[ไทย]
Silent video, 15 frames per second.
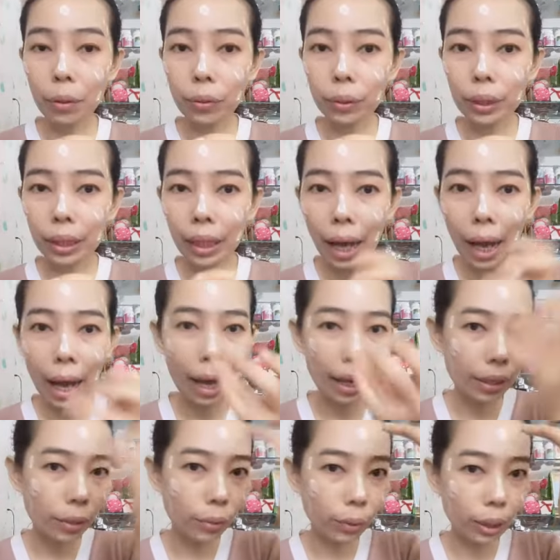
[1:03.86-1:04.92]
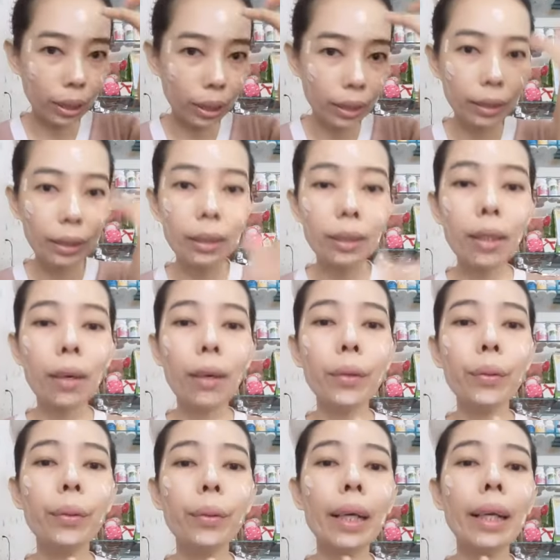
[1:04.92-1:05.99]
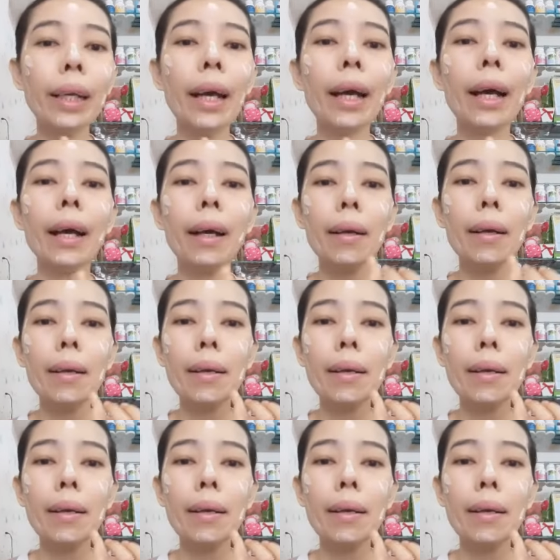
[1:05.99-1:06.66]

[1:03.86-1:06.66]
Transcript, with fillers: พี่นุชจะทาให้ดูครึ่งหนึ่งก่อนด้วยนะคะ